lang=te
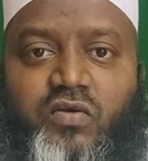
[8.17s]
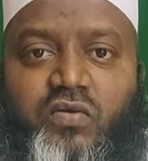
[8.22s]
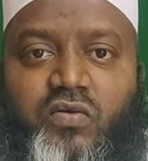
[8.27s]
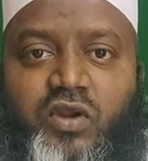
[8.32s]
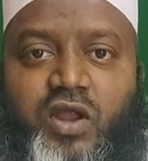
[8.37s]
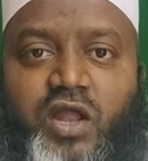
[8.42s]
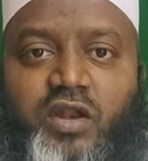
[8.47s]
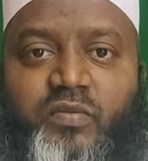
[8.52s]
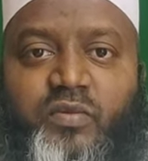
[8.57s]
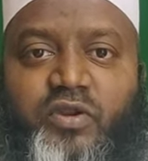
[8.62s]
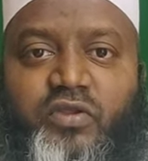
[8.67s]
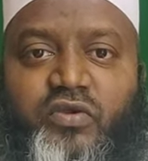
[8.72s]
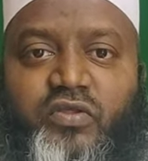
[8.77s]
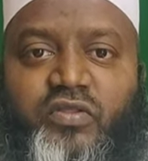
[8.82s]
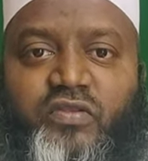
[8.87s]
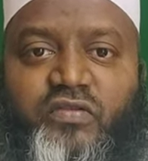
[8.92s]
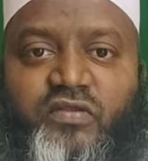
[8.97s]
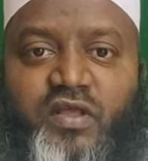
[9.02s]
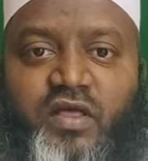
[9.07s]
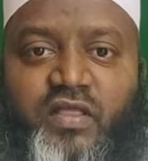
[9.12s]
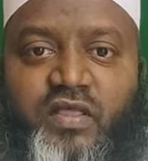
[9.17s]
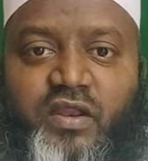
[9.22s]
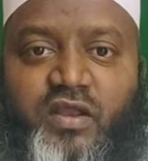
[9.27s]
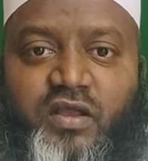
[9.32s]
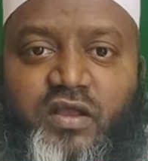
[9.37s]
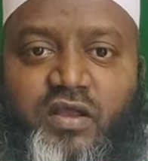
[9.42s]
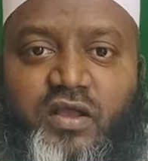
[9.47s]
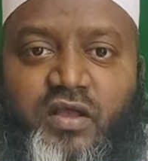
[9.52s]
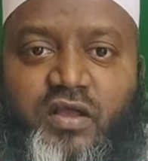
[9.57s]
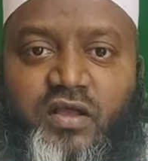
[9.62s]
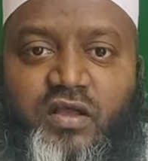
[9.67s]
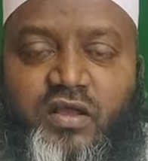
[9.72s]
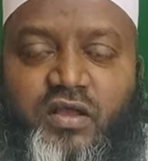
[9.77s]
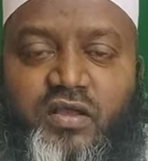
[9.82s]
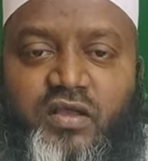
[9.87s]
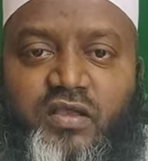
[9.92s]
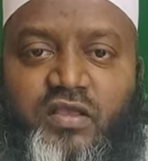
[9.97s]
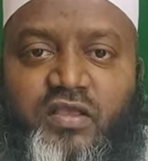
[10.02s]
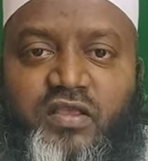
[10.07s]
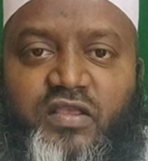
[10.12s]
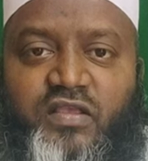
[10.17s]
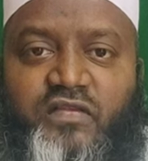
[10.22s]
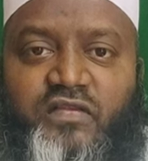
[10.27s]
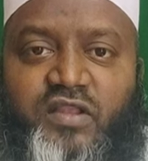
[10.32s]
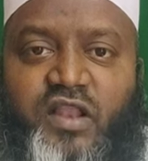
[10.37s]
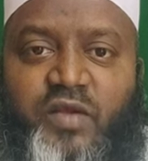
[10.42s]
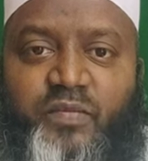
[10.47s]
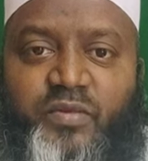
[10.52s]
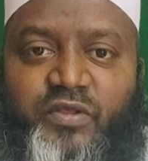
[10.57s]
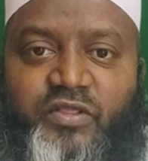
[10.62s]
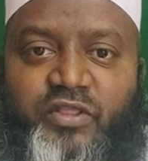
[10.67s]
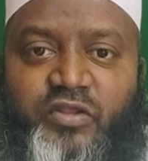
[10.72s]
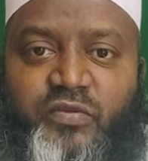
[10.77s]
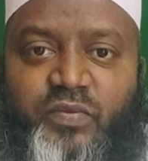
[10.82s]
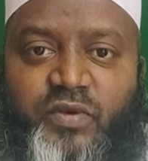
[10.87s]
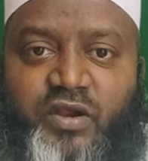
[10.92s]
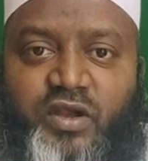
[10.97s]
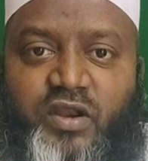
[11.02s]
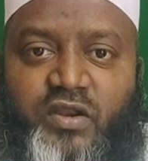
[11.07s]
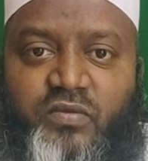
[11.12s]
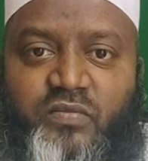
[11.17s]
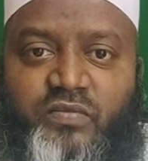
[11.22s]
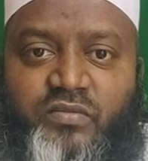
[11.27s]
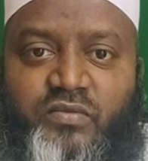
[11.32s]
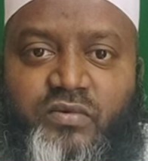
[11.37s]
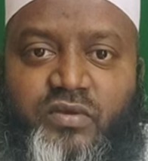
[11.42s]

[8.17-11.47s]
ఖురాన్ మరియు హదీసుల ఆధారంగా ఇస్లాం పద్ధతి ప్రకారం